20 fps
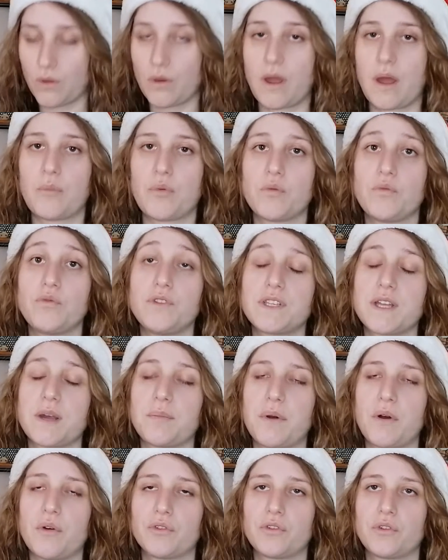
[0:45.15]
un peu plus
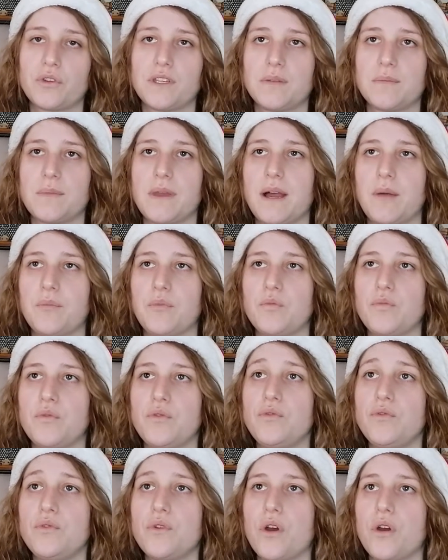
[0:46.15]
sympa, entre guillemets, un peu
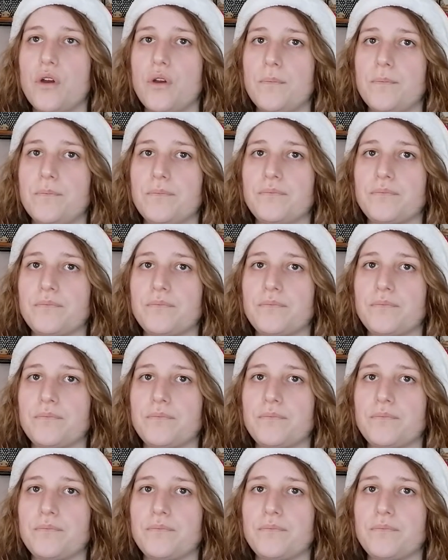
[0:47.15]
plus euh,